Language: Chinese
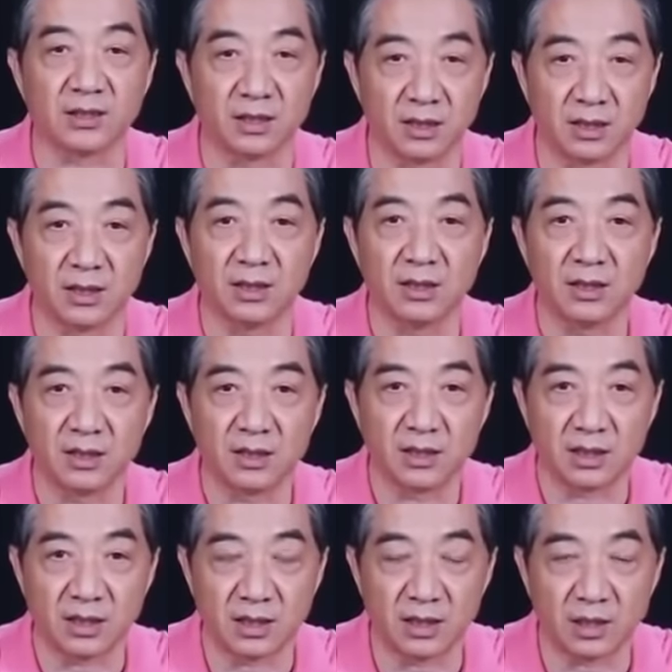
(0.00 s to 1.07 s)
艇的
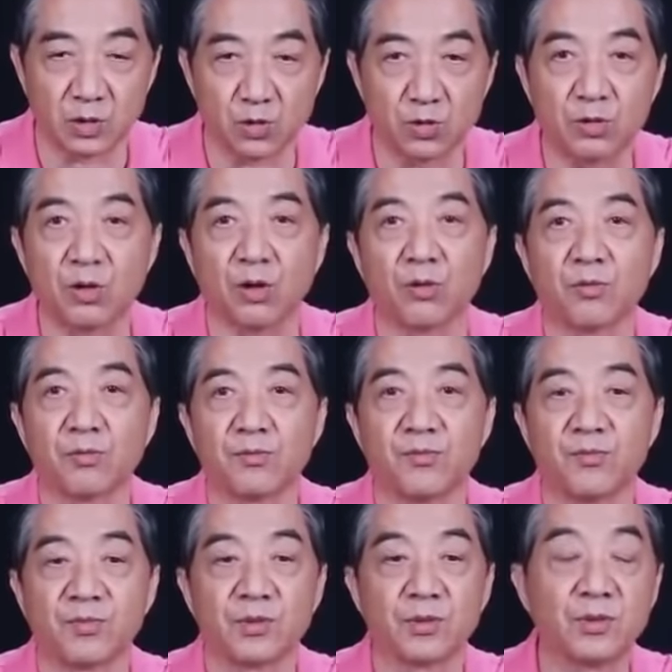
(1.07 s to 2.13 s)
一个出口，
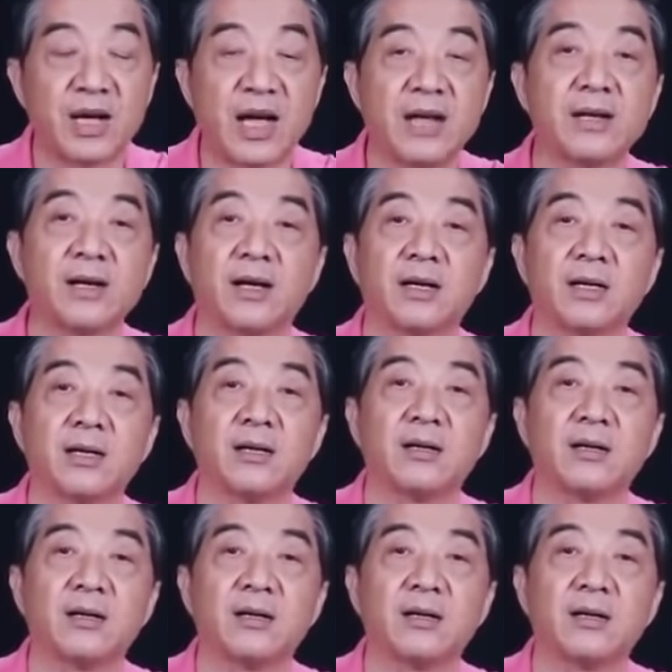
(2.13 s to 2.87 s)
都开着。